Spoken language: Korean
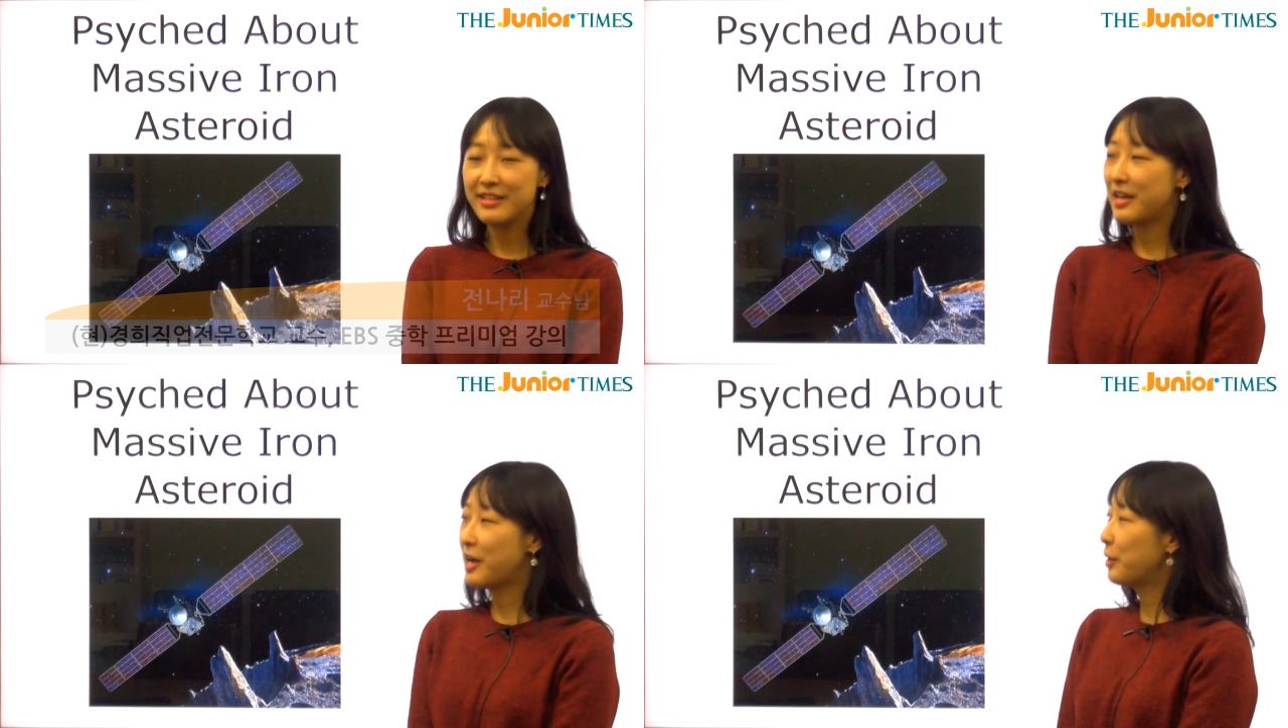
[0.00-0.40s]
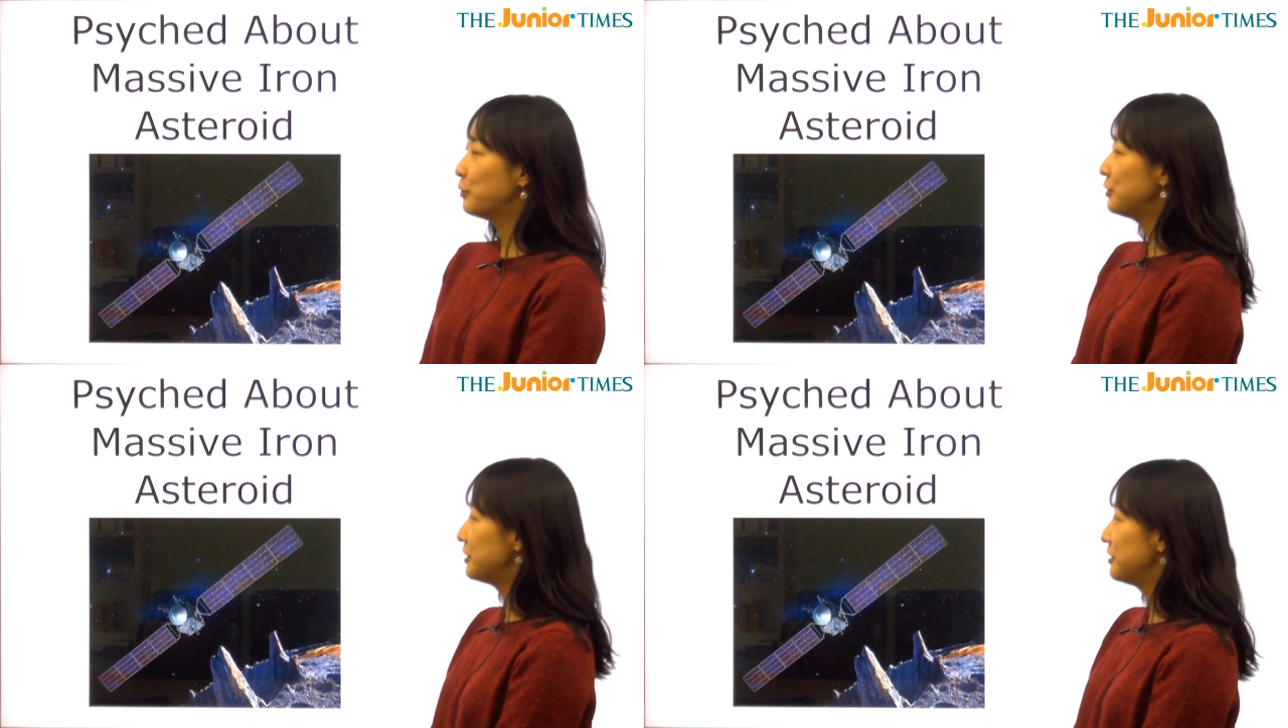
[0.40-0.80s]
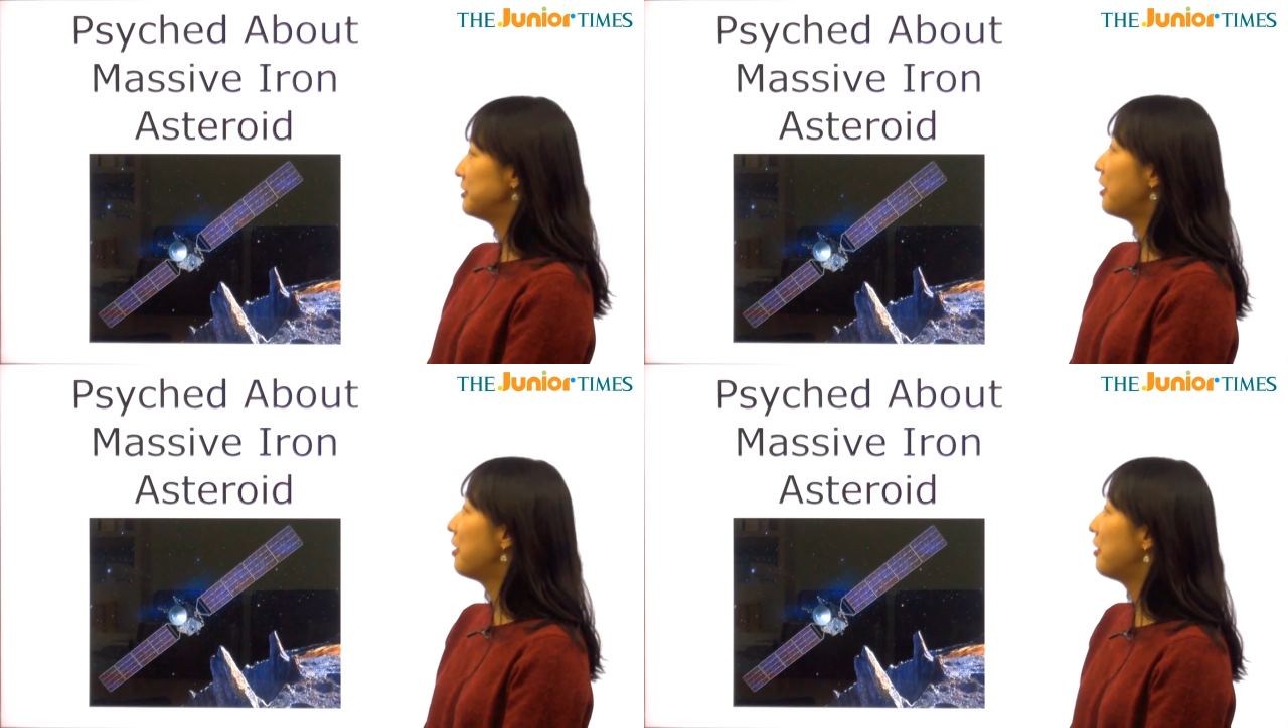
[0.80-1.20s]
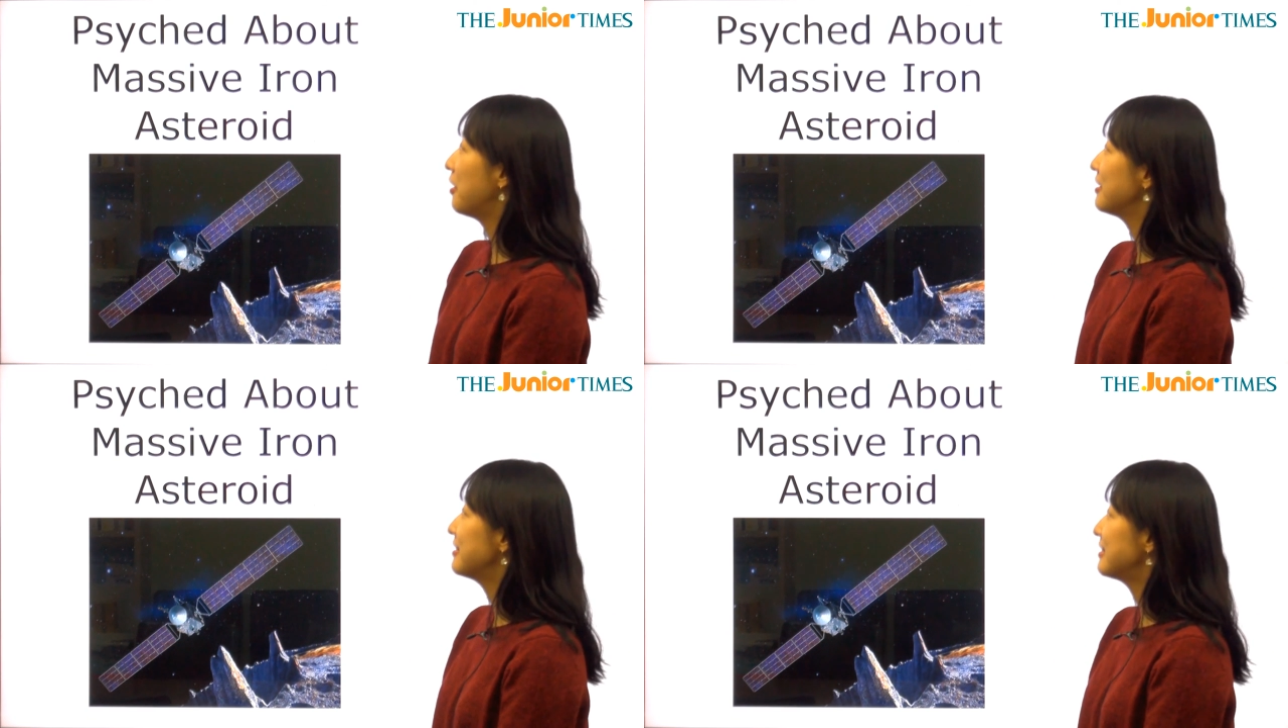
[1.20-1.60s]
자,
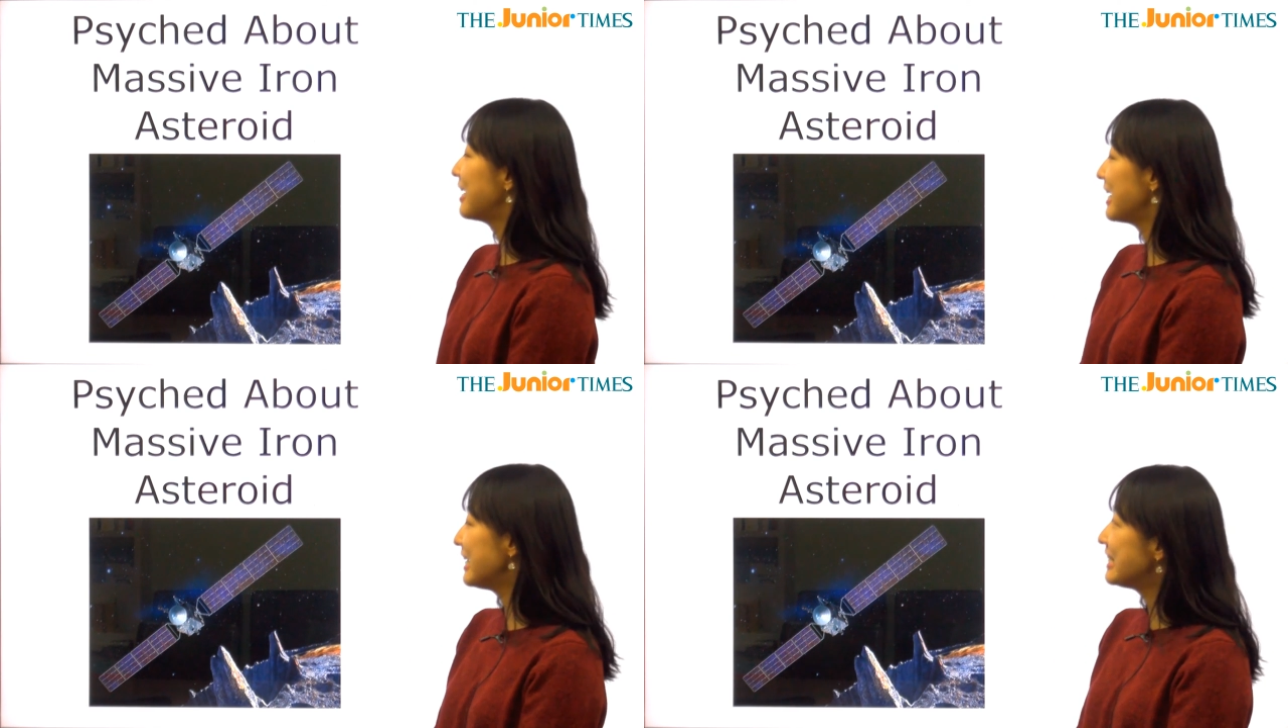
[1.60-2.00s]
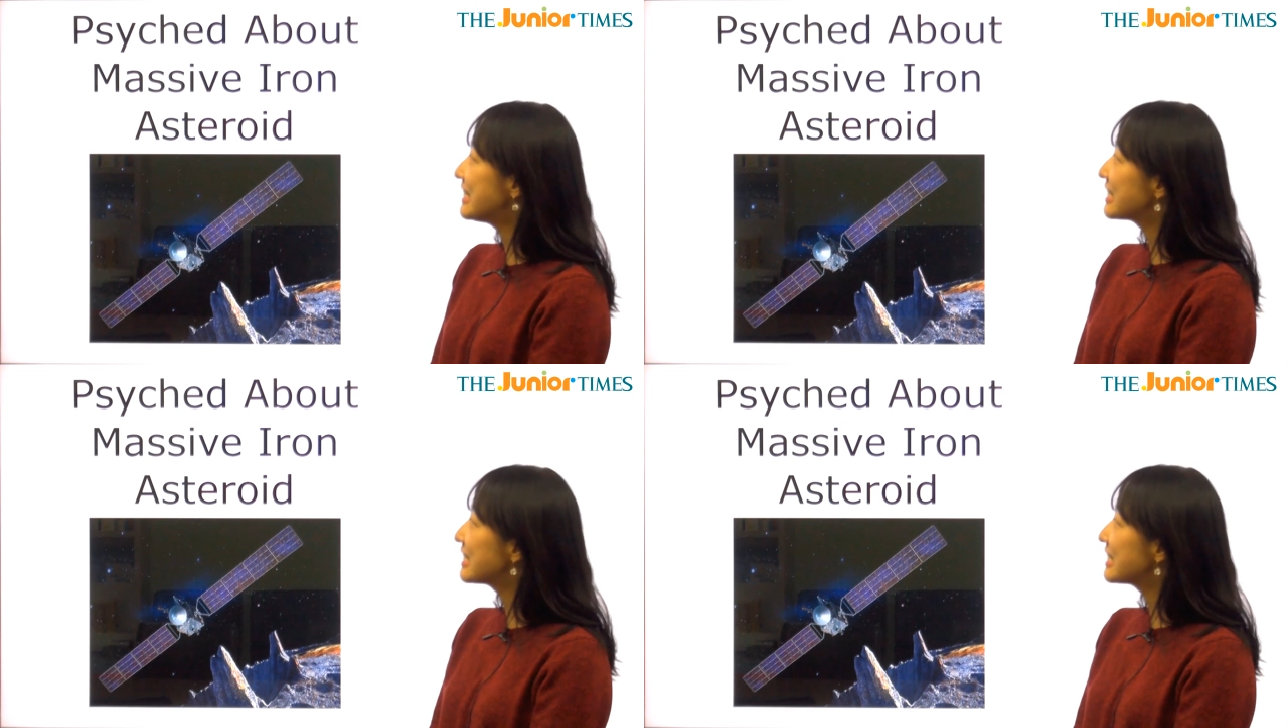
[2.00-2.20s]
오늘은요. Sight